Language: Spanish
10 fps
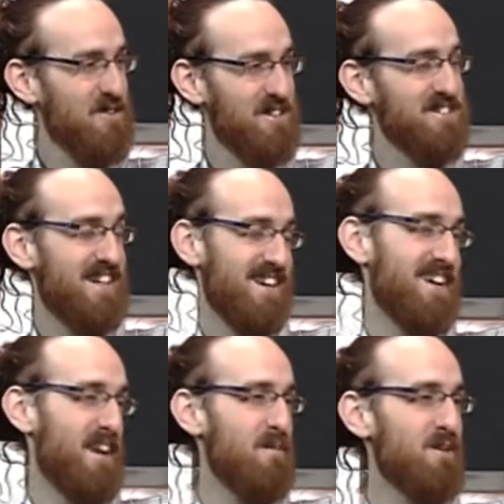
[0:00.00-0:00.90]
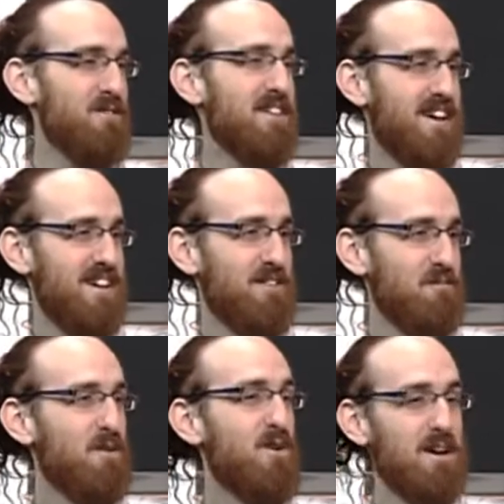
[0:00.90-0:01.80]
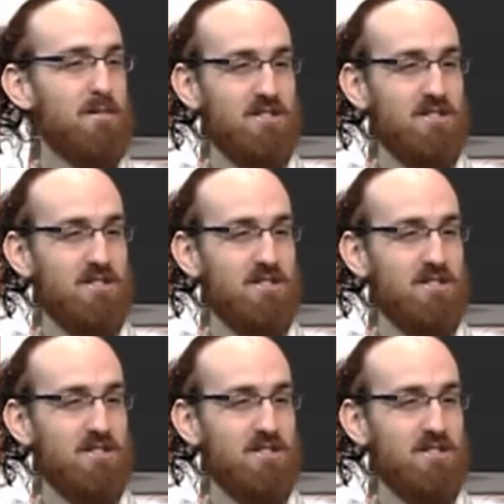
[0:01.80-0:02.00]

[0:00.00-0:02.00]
curiosa. Es la pregunta un poco que